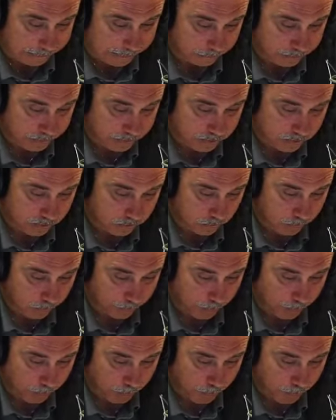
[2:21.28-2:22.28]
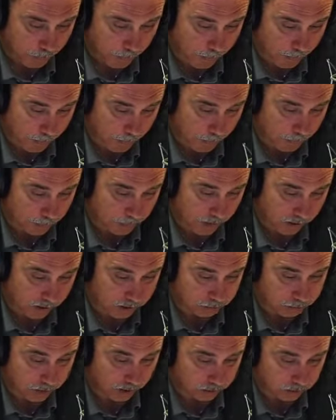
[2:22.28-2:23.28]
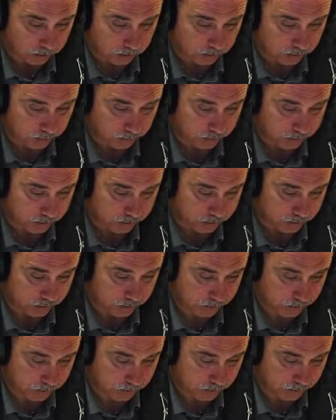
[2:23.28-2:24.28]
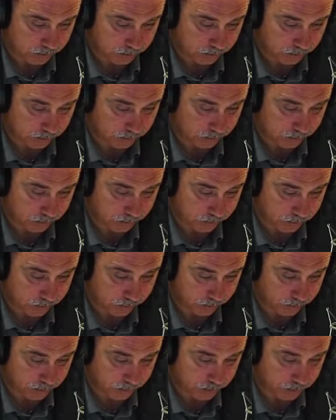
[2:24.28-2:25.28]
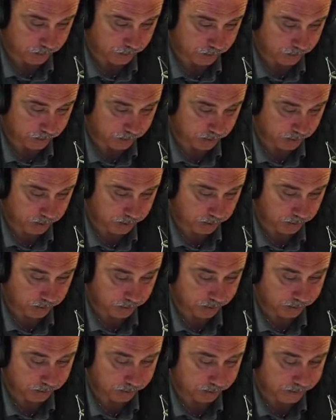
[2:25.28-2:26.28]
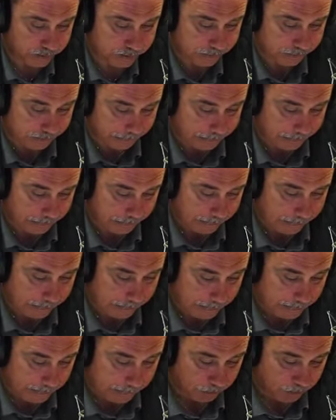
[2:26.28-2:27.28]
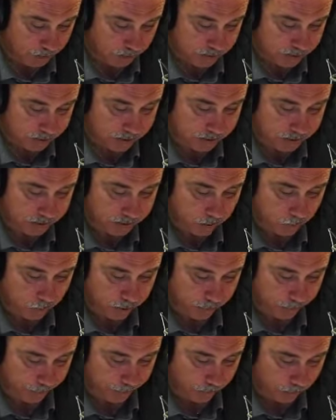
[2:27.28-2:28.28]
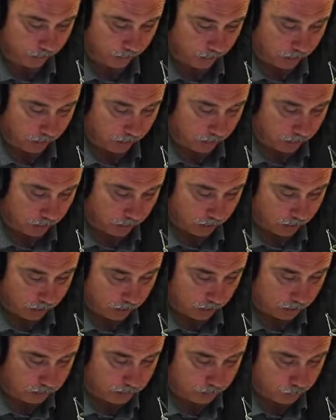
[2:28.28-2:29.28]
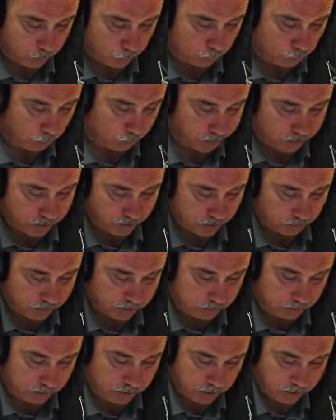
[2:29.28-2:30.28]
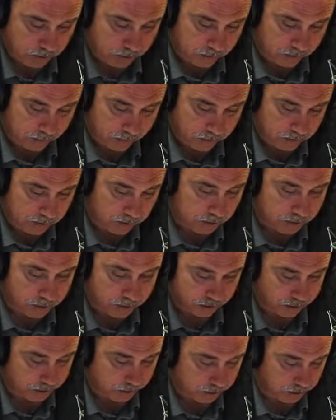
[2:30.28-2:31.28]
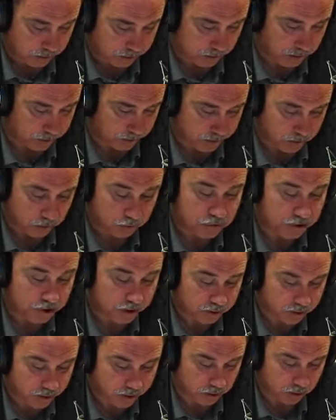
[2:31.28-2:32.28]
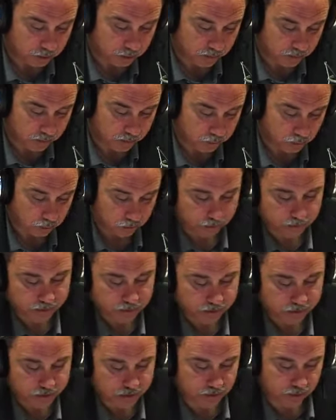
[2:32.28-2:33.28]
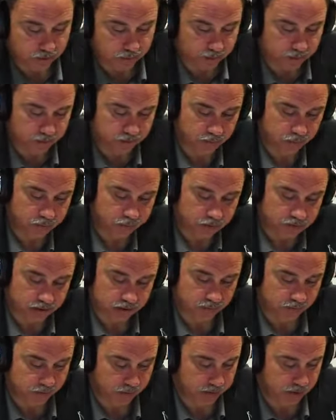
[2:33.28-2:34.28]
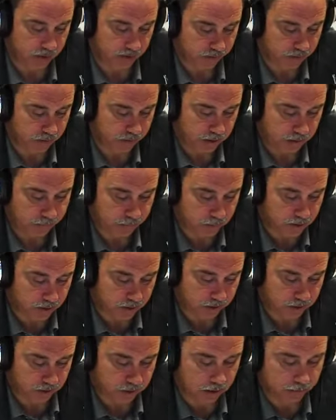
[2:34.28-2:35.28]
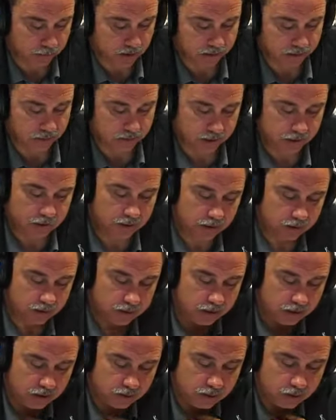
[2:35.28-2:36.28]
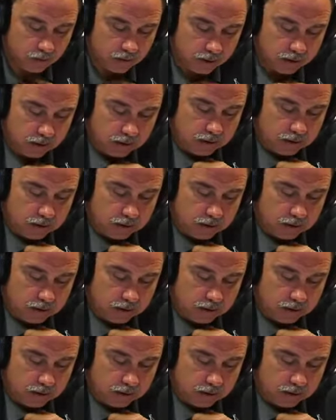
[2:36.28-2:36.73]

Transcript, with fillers: napisał mm, Dak Bandow z, w czasopiśmie National Interest może zacytuję, z punktu widzenia bezpieczeństwa Stany Zjednoczone nie mają żadnego powodu, by ryzykować wojnę za Warszawę, a Polska tak naprawdę nigdy nie była